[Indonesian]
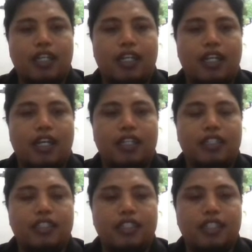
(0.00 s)
Nah, di
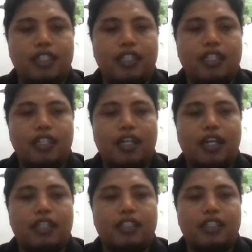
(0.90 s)
sini
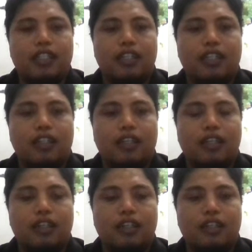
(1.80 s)
ada
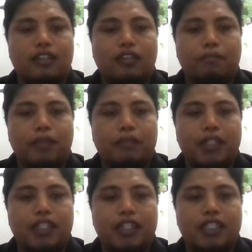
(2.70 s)
uh, topik
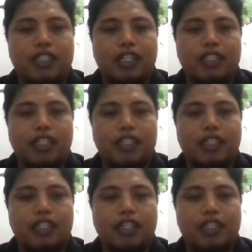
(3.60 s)
penelitiannya
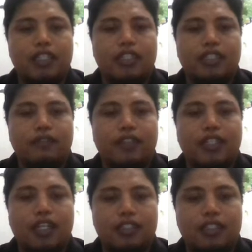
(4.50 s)
adalah
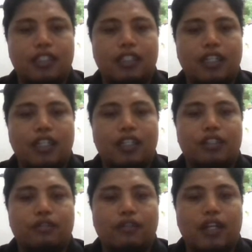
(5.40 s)
identifikasi
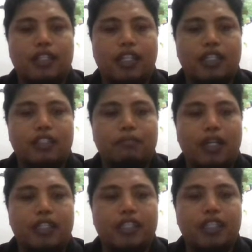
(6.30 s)
suara tangis
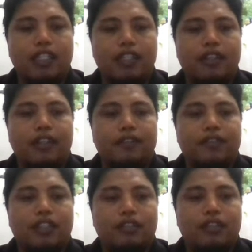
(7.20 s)
bayi.
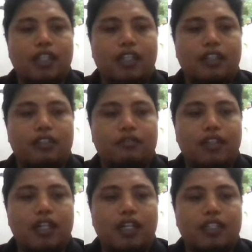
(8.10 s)
Terus yang
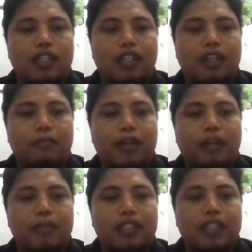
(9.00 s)
kedua adalah
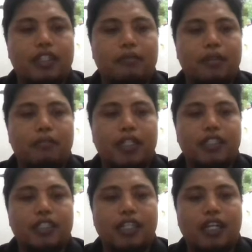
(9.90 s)
parameternya
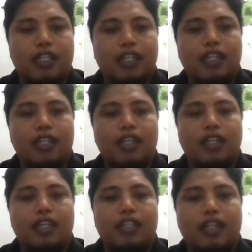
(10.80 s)
berbasis ranah
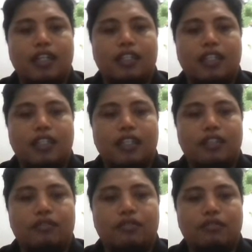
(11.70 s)
yang ketiga,
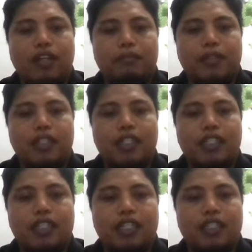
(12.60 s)
tujuan
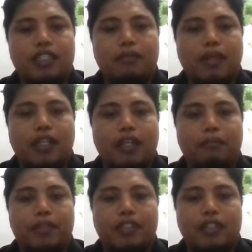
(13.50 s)
penelitiannya sebagai
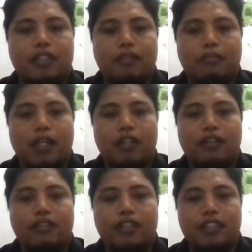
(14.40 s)
penterjemah
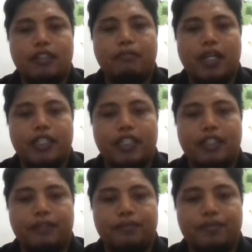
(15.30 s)
kondisi bayi.
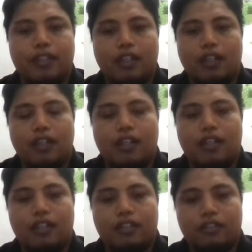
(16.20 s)

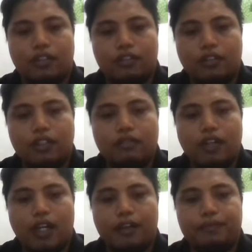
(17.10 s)
Contoh
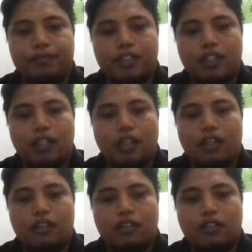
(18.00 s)
kedua,
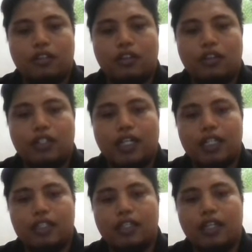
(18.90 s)

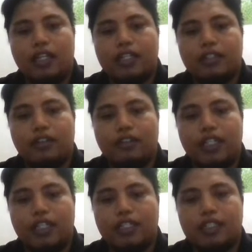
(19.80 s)
tongkat
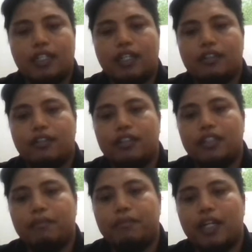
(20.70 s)
elektronik dengan
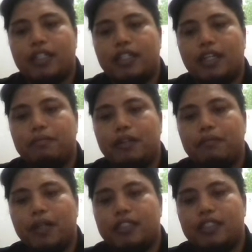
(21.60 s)
konsep radar
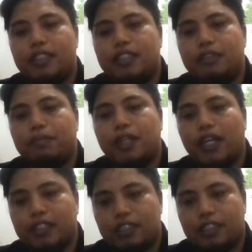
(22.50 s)
berbasis
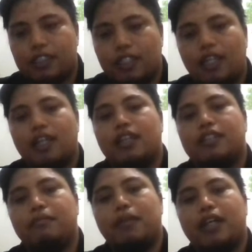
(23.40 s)
GPS
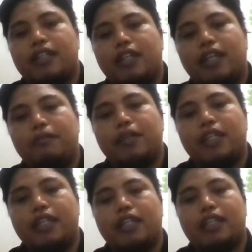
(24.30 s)
sebagai
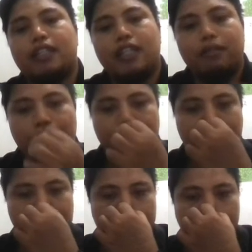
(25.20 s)
peningkatan
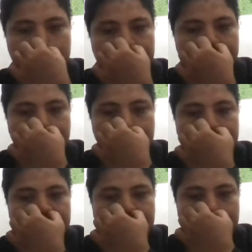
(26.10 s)
mobilitas
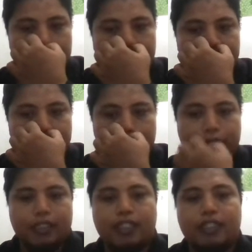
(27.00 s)
tunanetra tanpa
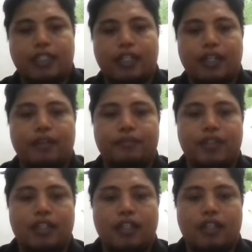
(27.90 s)
batas jarak.
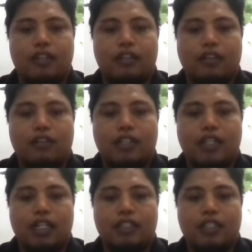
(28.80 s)

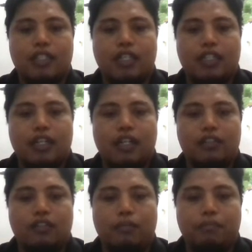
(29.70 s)
Tongkat ini adalah
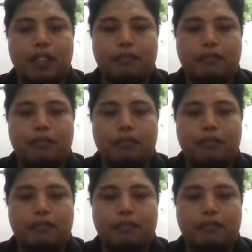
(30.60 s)
topik